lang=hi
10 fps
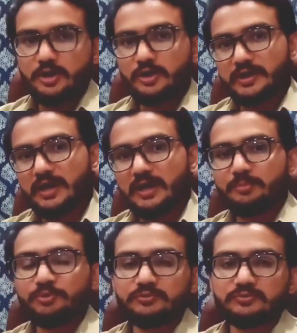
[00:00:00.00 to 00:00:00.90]
और
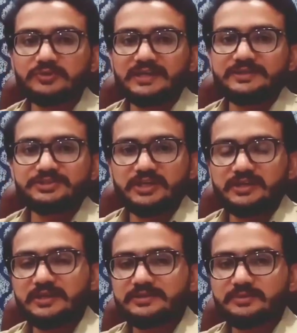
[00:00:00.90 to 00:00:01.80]
आप लोगों का इन
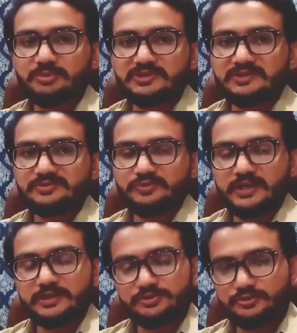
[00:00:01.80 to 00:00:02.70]
ये बिज़नेस जो
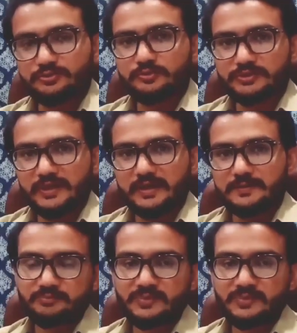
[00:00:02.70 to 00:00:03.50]
है शुरू हो जाएगा